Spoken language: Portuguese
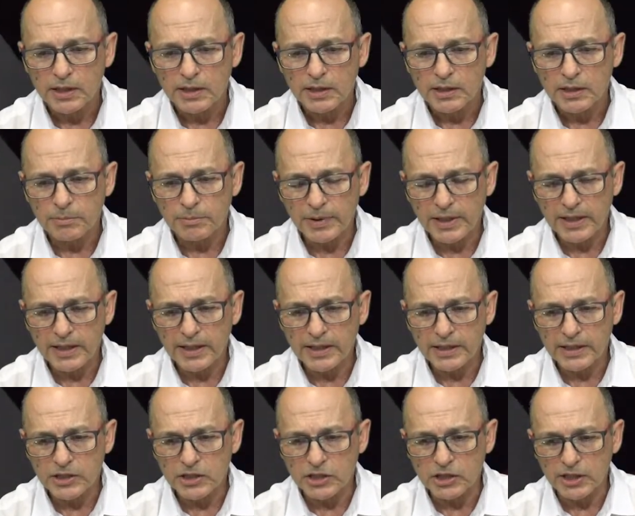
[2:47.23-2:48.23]
e para
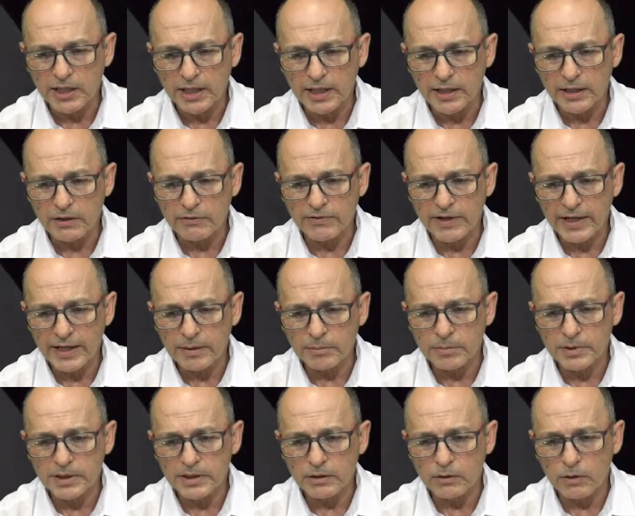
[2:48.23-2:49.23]
garantir que ela não vai
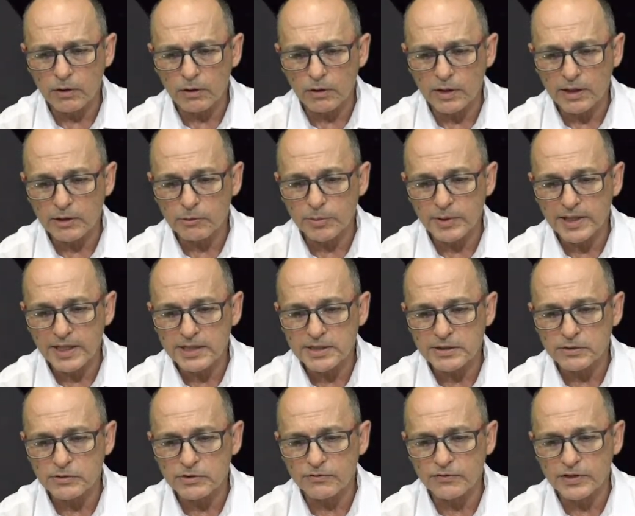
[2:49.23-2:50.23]
abrir, coloca o um
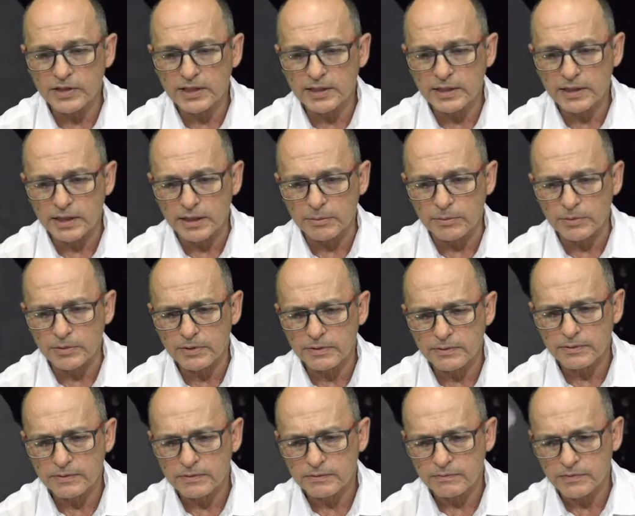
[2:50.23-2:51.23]
pedacinho de fita crepe.
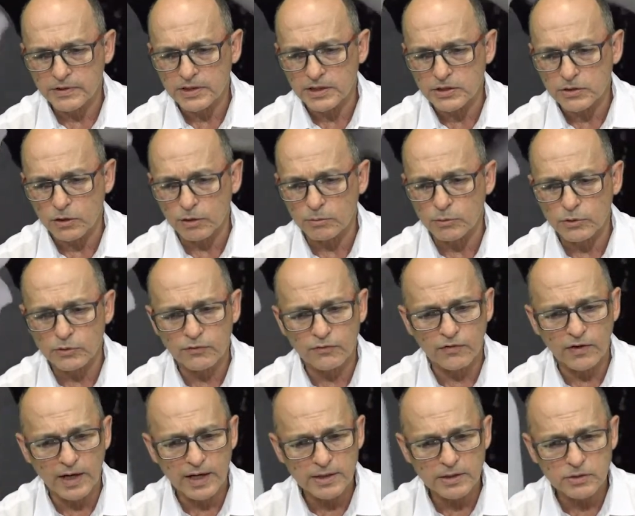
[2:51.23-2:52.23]
Veja só, muito
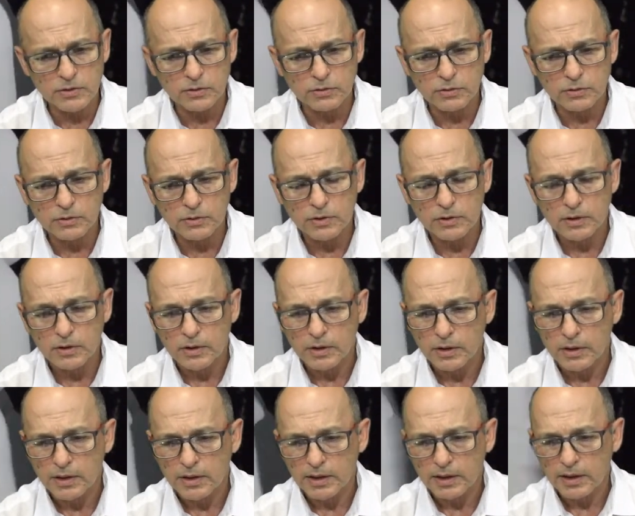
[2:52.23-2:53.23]
fácil
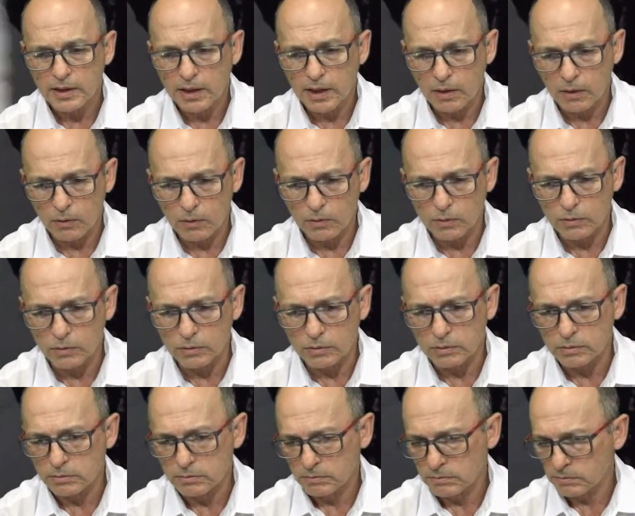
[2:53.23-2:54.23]
algo
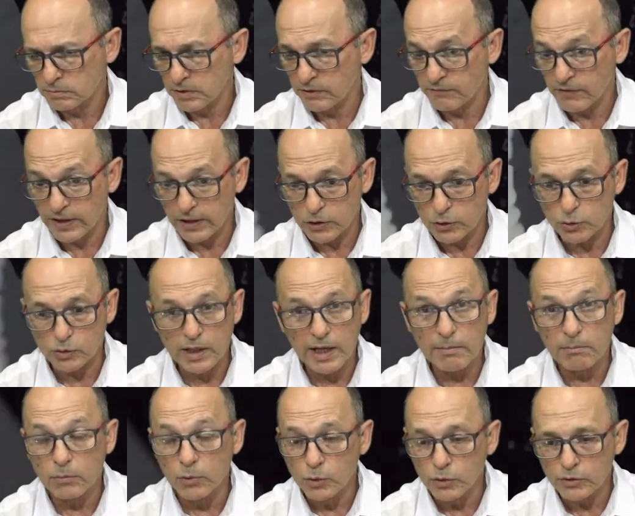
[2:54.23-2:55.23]
que vai ajudar
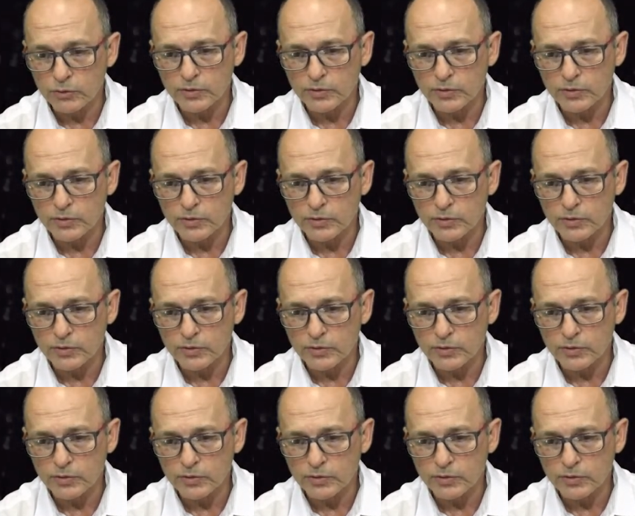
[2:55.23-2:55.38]
muito o